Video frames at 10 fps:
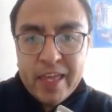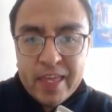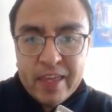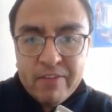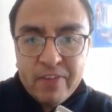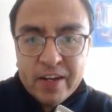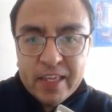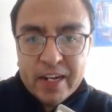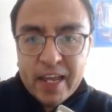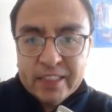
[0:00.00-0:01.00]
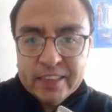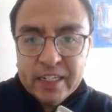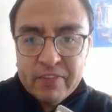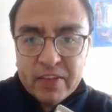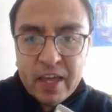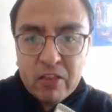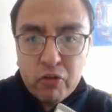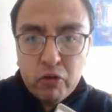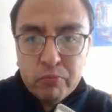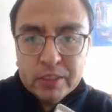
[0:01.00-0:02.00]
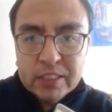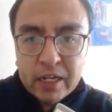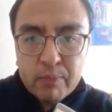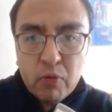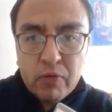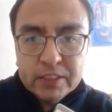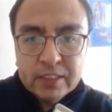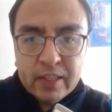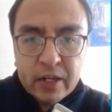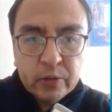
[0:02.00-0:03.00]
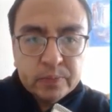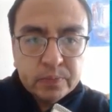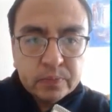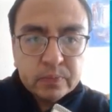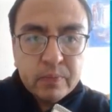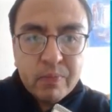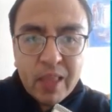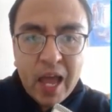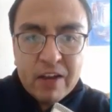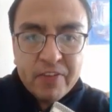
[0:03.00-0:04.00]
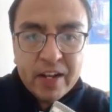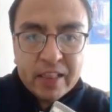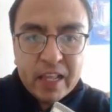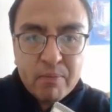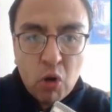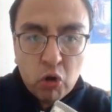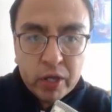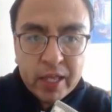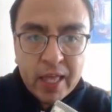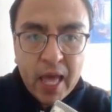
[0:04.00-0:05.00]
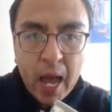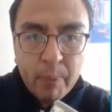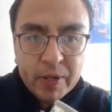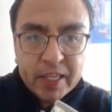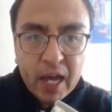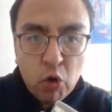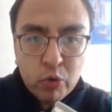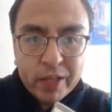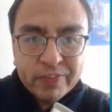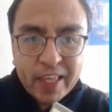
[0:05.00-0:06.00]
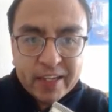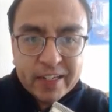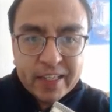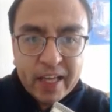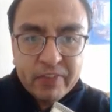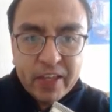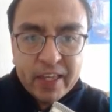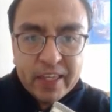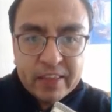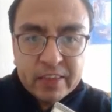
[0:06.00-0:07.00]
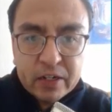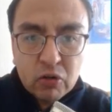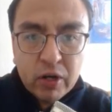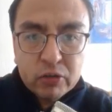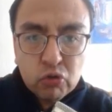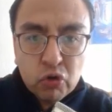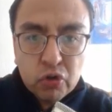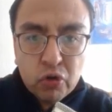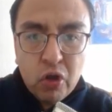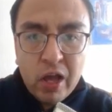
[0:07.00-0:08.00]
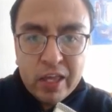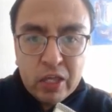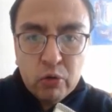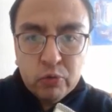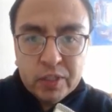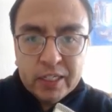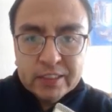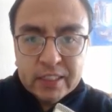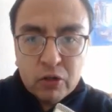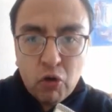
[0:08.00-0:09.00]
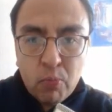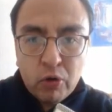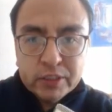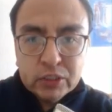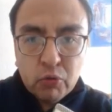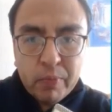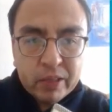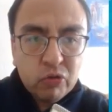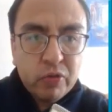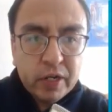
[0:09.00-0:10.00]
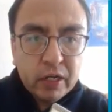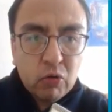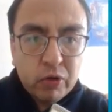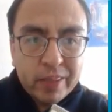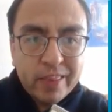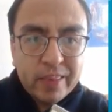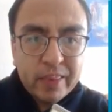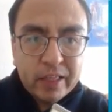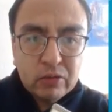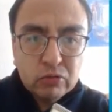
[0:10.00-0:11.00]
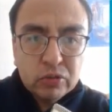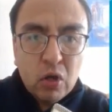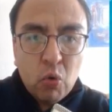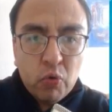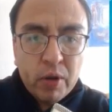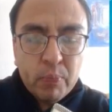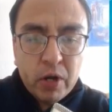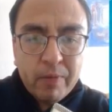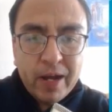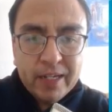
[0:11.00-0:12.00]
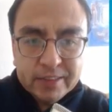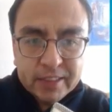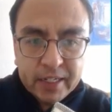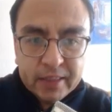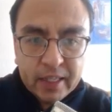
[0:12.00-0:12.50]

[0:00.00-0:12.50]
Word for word: inferir el significado de un mensaje publicitario. Al final del bloque aplica una técnica de interrogatorio y utiliza como instrumento de recogida de datos una prueba escrita.